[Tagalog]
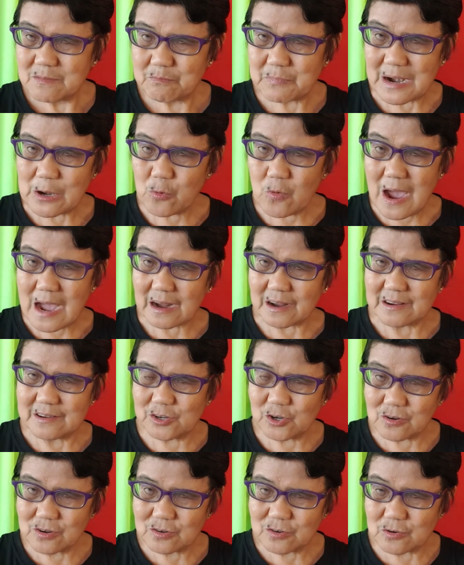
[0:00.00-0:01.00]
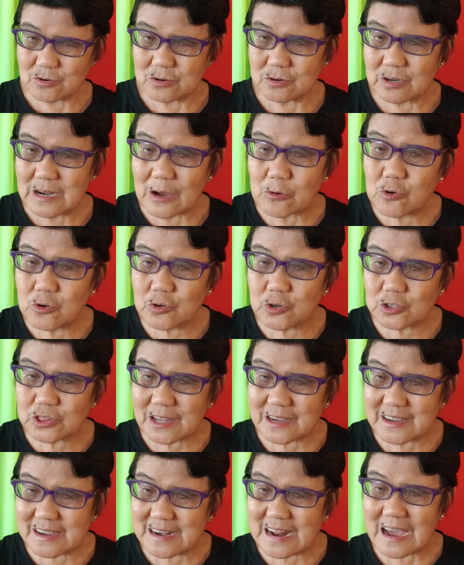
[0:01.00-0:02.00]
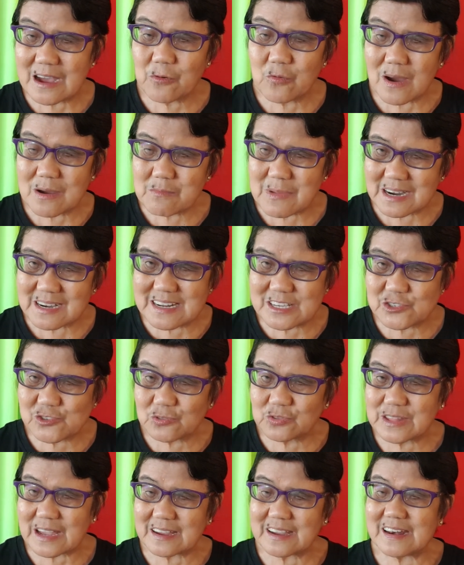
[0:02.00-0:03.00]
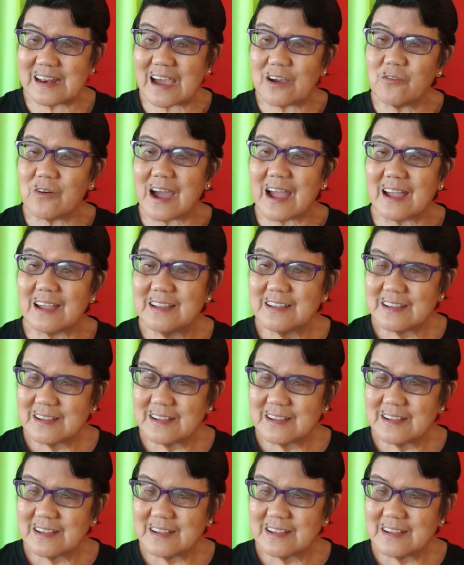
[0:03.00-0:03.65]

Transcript: paluag no kung gahuot ang ginhawa maglisod ta ginhawa